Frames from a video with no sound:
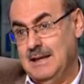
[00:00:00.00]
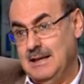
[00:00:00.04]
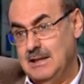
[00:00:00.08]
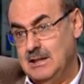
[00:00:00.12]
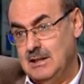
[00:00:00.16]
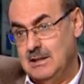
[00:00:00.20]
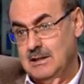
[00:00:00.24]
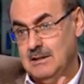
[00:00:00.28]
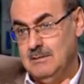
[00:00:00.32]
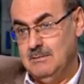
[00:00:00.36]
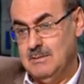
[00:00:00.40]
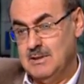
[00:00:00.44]

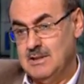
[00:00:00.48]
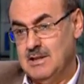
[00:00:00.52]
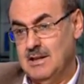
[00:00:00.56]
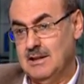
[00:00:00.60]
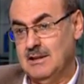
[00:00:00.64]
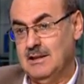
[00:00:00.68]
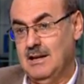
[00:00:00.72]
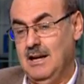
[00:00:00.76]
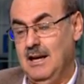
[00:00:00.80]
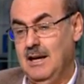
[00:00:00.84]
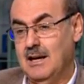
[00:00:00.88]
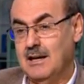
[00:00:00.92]
يعني
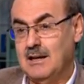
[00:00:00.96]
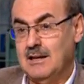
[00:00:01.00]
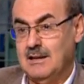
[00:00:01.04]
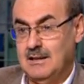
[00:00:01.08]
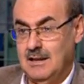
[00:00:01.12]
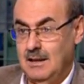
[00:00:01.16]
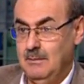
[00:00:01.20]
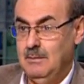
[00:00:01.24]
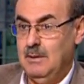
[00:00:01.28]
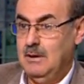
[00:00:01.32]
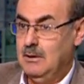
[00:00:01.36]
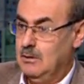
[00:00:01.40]
مصادر
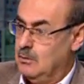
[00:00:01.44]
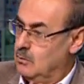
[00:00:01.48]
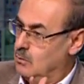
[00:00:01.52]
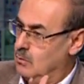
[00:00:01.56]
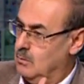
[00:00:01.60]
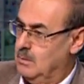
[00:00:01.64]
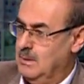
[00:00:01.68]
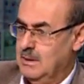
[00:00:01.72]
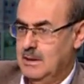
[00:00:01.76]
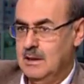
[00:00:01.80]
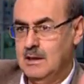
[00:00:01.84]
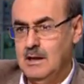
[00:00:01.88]
حركه امل
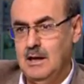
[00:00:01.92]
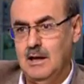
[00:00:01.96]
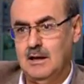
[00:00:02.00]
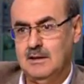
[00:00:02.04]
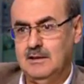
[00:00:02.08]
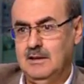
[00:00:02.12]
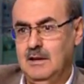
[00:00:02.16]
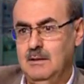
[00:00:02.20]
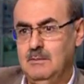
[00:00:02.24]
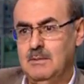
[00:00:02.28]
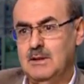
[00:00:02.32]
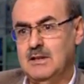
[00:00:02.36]
انه بدنا
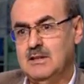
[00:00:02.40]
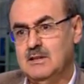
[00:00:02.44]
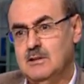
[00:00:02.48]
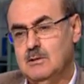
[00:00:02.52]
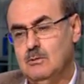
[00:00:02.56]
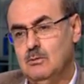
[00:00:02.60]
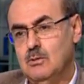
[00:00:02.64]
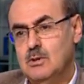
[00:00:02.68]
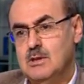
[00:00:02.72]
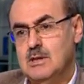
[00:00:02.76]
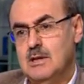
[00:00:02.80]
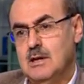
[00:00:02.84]
نقاطع مجلس
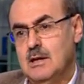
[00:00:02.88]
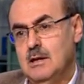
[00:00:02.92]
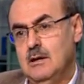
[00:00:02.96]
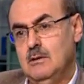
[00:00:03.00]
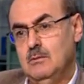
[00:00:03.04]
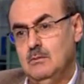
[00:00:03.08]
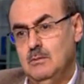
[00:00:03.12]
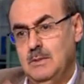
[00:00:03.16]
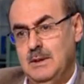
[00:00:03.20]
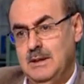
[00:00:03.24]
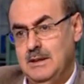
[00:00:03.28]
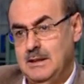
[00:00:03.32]
الوزراء
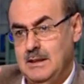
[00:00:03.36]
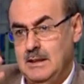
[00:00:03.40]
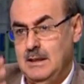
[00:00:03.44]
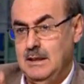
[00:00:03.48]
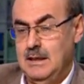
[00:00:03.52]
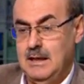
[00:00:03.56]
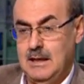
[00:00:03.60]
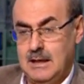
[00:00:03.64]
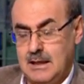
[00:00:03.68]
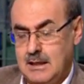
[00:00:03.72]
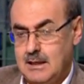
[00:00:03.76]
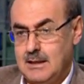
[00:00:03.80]
وبدنا
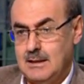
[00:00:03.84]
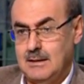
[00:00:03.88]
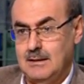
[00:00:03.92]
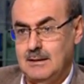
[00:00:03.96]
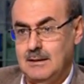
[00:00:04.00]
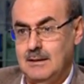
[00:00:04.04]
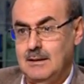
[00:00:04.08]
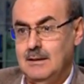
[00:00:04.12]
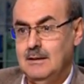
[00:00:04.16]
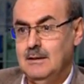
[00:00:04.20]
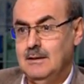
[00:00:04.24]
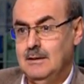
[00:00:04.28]
الى
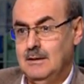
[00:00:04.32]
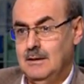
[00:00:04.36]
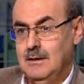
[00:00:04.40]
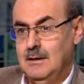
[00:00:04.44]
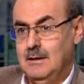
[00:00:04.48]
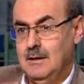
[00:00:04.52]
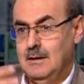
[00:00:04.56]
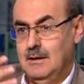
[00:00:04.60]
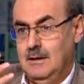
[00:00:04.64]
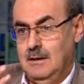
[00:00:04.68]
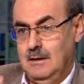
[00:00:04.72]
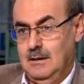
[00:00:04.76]
اخره
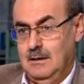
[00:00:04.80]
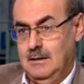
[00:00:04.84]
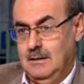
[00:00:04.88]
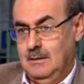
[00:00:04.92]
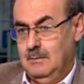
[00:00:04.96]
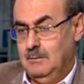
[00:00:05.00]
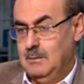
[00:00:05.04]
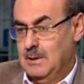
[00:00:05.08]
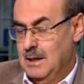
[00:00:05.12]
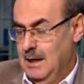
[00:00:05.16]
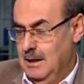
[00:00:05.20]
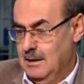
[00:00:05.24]
آه،
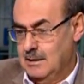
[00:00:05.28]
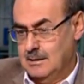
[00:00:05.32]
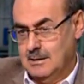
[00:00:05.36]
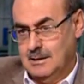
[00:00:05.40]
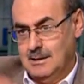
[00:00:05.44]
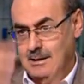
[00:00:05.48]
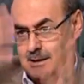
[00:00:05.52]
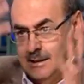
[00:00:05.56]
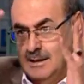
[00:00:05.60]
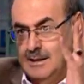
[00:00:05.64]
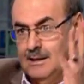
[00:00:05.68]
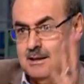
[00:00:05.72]
بلحظه
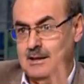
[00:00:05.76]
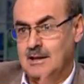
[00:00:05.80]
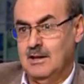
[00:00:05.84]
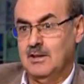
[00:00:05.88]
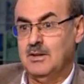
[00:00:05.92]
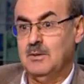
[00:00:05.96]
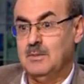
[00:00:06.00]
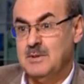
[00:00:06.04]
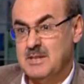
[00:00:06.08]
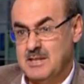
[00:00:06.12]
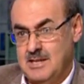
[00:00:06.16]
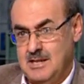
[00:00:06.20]

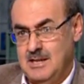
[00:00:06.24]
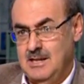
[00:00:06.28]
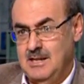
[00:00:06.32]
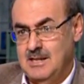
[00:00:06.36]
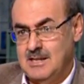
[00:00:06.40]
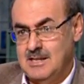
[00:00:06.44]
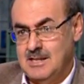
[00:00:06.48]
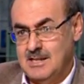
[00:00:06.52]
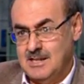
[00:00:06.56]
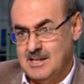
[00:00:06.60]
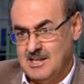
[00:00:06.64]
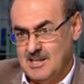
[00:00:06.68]
الغضب
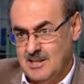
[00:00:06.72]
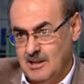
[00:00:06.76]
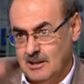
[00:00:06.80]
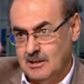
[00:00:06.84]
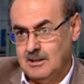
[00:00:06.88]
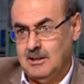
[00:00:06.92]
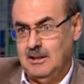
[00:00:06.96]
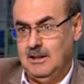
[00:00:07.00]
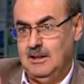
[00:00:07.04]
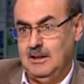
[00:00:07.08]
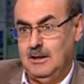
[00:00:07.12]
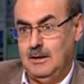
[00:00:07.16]
السياسي
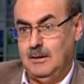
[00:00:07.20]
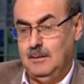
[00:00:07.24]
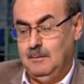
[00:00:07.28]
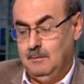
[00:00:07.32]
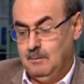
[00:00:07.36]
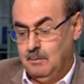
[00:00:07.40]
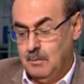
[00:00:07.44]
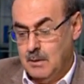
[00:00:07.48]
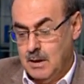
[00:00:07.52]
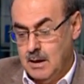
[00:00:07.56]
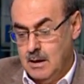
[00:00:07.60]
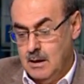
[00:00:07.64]
الساطع يعني
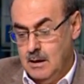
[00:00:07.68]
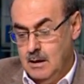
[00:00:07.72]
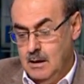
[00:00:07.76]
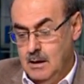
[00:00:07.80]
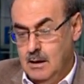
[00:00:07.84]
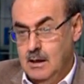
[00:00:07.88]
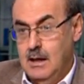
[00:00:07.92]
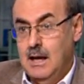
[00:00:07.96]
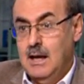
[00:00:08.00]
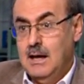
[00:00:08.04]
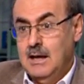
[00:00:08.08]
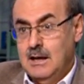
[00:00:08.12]

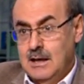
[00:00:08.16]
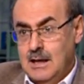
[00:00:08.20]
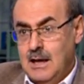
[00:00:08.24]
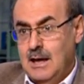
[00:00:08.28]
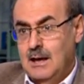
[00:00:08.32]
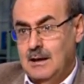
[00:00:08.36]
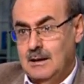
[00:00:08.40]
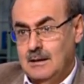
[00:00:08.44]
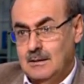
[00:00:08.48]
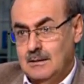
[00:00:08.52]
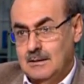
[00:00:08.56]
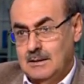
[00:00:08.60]
الآن لا
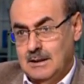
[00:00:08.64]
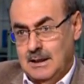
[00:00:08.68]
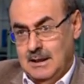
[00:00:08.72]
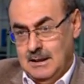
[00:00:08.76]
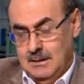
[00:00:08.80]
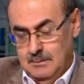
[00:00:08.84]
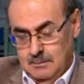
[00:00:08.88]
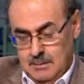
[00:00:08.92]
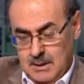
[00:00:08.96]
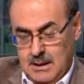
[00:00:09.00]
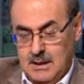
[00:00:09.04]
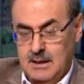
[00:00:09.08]

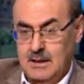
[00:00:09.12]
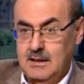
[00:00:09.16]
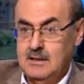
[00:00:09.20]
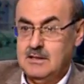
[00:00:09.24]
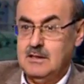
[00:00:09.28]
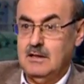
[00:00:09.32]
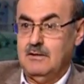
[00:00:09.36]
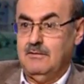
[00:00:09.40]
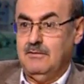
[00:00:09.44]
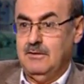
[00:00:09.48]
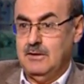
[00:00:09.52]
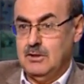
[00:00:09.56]
يعني امبارح
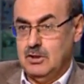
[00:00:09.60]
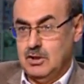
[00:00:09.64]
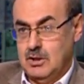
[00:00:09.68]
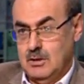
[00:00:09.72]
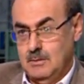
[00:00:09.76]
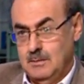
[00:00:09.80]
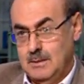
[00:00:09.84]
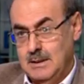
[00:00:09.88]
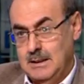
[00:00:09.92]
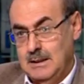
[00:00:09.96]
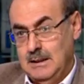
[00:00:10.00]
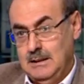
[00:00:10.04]
صار في
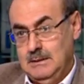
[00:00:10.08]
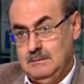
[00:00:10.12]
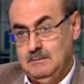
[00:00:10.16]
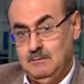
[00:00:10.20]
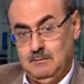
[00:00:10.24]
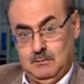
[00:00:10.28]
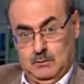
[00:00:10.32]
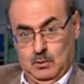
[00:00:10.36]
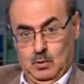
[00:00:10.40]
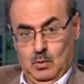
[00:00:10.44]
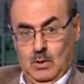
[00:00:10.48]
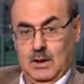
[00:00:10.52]
اجتماع
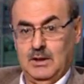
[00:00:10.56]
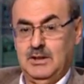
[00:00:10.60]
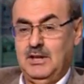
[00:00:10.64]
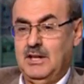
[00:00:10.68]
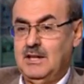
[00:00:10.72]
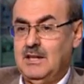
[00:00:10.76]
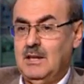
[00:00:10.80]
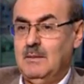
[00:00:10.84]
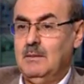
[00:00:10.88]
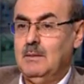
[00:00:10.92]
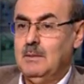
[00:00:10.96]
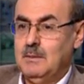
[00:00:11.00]
واضح
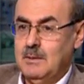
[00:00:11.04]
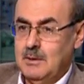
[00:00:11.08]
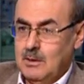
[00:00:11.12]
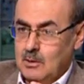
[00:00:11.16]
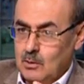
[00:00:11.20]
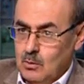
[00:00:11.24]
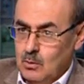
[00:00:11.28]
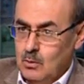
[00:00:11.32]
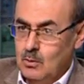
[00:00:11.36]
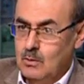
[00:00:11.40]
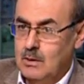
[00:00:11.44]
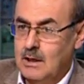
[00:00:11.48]
تماما
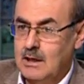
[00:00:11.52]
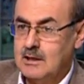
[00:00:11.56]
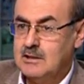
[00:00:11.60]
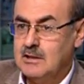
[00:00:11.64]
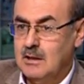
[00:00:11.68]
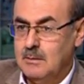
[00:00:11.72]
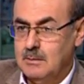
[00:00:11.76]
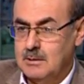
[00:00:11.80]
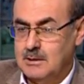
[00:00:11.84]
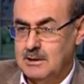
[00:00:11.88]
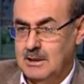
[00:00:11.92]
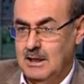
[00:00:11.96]
انه
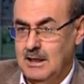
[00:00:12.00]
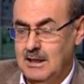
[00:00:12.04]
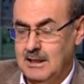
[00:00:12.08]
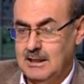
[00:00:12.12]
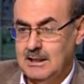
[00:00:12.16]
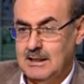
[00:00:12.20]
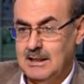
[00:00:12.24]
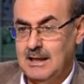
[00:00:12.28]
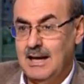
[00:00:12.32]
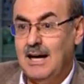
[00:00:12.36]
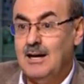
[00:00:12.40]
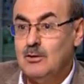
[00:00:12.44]
الأقطاب
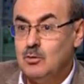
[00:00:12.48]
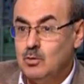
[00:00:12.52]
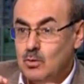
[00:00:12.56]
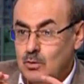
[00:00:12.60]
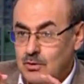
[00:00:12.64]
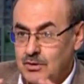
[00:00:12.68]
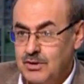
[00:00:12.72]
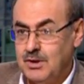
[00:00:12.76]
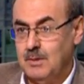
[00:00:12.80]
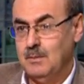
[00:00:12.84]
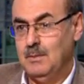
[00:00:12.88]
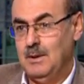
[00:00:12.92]
الثلاثة عطوا
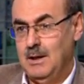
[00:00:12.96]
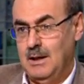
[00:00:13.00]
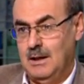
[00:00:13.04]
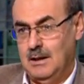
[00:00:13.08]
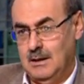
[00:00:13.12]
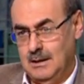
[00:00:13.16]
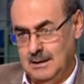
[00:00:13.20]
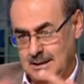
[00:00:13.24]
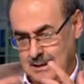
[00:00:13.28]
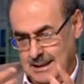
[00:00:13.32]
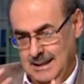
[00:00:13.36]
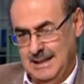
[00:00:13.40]

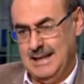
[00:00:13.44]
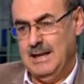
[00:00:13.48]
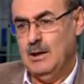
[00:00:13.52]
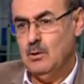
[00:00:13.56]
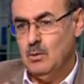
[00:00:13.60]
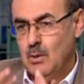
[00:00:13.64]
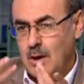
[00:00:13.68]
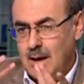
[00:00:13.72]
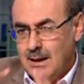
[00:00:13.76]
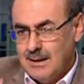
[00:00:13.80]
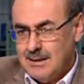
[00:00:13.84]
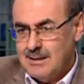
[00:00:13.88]
انطباع يعني
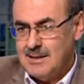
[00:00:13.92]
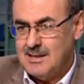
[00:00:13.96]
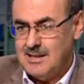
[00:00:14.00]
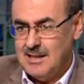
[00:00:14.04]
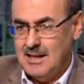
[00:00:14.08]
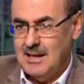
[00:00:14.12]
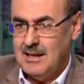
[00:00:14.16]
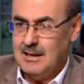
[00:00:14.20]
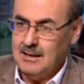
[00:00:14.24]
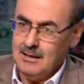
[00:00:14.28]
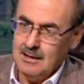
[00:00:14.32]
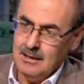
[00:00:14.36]
كانوا
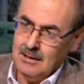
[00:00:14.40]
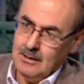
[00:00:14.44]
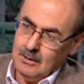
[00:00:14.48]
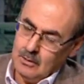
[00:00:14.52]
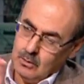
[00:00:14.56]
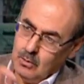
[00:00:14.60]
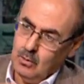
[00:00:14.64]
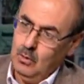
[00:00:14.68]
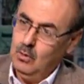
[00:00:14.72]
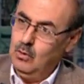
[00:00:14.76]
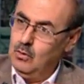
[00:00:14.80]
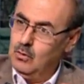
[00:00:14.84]
حريصين
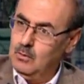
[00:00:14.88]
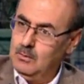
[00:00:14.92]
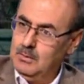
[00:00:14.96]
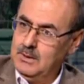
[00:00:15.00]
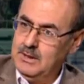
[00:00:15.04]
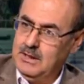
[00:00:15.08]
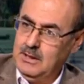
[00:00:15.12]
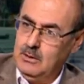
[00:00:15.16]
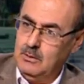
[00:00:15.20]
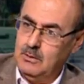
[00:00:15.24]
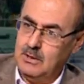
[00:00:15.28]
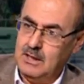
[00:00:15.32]
كلهم
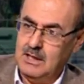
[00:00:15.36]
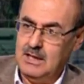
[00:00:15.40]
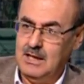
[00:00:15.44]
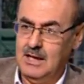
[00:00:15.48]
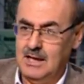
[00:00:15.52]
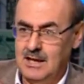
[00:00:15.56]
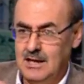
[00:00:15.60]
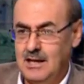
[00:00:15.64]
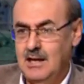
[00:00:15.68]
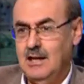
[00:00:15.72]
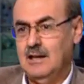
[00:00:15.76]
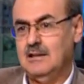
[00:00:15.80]
بدوره
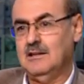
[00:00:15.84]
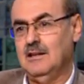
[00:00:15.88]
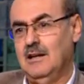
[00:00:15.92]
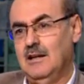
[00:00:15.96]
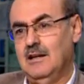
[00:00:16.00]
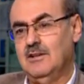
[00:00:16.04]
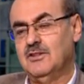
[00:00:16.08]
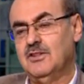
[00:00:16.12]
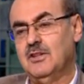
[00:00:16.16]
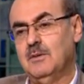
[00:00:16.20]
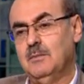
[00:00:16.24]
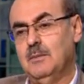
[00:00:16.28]
على
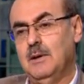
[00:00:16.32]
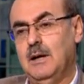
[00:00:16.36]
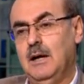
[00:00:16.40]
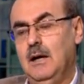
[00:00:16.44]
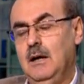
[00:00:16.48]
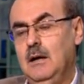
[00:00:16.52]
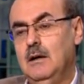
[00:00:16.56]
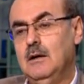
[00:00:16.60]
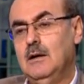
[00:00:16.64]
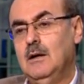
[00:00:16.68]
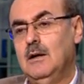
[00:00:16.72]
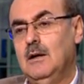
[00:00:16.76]
إعطاء
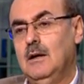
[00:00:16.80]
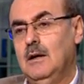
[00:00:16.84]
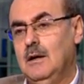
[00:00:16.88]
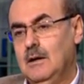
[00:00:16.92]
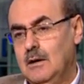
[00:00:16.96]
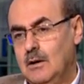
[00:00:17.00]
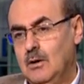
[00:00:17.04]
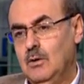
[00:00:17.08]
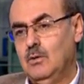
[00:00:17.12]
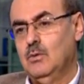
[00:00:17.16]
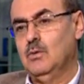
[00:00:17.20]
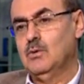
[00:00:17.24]
انطباع
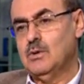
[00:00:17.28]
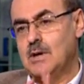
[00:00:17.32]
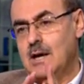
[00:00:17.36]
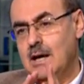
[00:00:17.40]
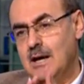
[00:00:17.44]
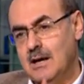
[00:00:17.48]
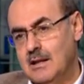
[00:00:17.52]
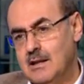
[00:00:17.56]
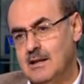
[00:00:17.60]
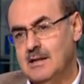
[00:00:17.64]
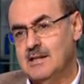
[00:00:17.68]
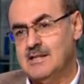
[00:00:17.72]
أنه
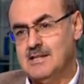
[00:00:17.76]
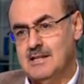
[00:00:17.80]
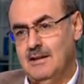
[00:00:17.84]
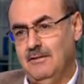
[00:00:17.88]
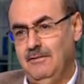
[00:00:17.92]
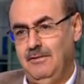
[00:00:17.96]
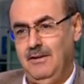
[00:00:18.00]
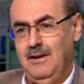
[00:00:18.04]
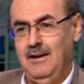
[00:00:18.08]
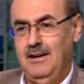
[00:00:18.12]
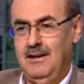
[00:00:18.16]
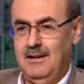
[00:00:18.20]
هذه
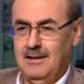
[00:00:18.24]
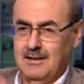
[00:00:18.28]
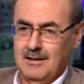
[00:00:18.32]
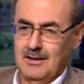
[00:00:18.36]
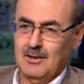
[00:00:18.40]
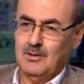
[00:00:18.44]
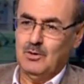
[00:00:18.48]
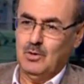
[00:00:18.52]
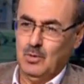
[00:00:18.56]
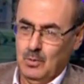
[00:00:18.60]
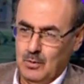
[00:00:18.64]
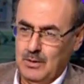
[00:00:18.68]
الصفحة
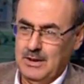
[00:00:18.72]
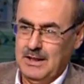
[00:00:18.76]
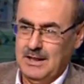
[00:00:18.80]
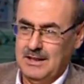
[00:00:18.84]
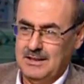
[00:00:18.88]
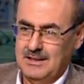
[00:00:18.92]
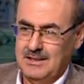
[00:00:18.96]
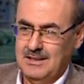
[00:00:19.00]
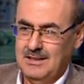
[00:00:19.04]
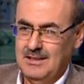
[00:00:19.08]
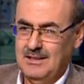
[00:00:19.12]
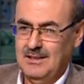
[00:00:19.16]
قد
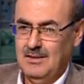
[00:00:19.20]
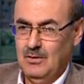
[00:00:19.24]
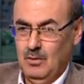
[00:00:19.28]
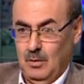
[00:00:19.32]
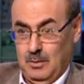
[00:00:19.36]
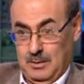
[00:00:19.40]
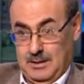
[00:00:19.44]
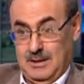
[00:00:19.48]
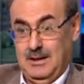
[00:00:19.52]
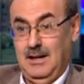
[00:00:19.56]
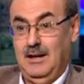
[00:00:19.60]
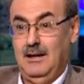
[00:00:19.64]
طويت
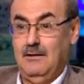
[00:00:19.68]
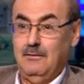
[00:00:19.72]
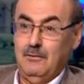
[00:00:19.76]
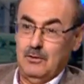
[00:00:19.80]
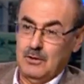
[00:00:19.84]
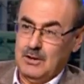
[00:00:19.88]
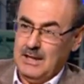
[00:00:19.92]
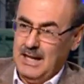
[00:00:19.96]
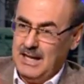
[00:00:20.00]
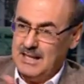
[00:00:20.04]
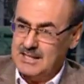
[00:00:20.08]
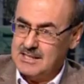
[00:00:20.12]
وبالتالي
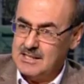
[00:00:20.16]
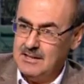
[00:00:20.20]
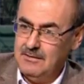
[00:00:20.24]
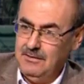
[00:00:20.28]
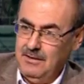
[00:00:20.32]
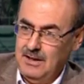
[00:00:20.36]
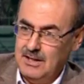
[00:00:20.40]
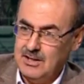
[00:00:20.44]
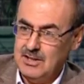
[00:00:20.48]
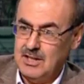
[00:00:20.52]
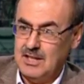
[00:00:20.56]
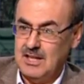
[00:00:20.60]
فتحت
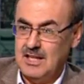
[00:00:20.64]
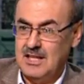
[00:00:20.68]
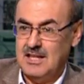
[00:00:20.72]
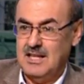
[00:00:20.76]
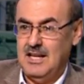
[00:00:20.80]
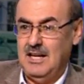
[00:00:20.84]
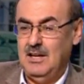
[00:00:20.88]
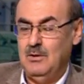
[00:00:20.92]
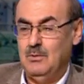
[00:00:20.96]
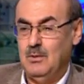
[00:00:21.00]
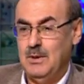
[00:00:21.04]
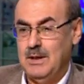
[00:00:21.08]
صفحة
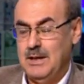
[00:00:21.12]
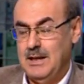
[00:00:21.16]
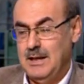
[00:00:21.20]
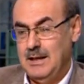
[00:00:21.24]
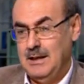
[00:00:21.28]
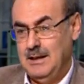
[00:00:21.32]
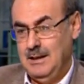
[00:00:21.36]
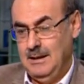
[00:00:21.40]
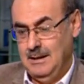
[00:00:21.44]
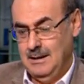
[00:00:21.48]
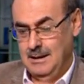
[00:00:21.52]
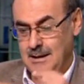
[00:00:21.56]
جديدة
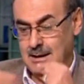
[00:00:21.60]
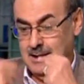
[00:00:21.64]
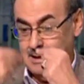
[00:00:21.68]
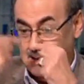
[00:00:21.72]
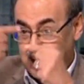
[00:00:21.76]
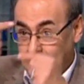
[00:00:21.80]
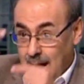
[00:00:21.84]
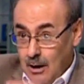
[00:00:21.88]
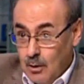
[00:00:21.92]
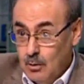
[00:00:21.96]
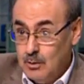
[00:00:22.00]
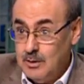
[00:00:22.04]
عنوانها
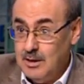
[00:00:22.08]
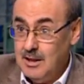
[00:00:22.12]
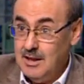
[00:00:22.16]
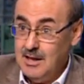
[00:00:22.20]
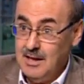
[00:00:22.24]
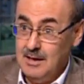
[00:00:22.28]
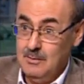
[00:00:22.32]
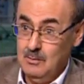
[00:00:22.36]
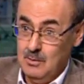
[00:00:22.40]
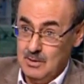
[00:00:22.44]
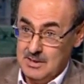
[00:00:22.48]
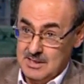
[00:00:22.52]
العودة
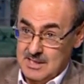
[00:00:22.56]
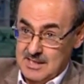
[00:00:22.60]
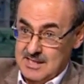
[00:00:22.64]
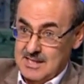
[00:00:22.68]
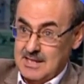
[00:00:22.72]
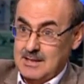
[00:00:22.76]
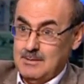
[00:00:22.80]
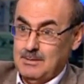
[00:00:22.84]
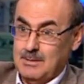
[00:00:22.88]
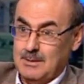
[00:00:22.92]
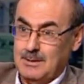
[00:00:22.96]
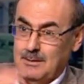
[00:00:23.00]
إلى
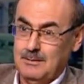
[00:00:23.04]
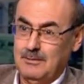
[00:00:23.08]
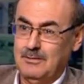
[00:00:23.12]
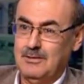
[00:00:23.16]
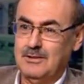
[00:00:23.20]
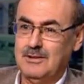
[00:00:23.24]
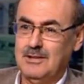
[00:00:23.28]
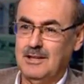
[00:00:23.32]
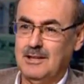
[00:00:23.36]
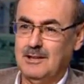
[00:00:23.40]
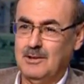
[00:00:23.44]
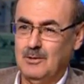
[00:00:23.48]
المؤسسات مثل ما
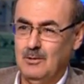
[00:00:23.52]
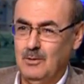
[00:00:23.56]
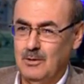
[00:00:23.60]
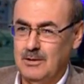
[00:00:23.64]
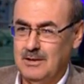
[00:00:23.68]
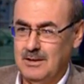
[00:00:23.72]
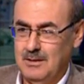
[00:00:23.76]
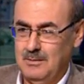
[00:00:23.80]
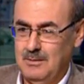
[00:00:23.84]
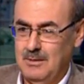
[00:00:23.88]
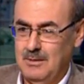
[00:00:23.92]
فضلتي قلتي